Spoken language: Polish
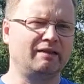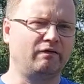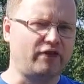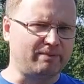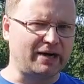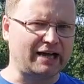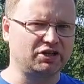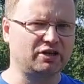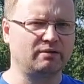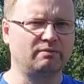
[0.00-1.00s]

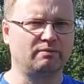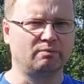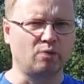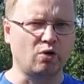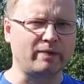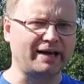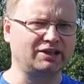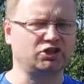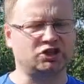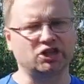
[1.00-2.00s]
wybrać
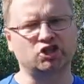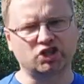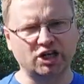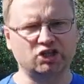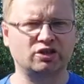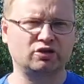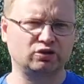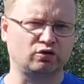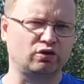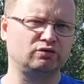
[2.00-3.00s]
moment czy też rzecz,
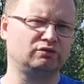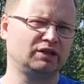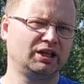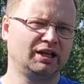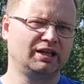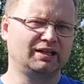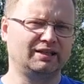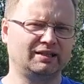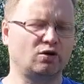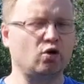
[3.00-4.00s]
którą,
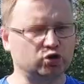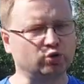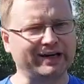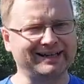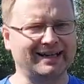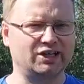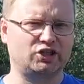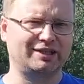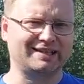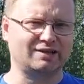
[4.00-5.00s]
o której
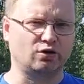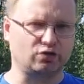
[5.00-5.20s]
należy nas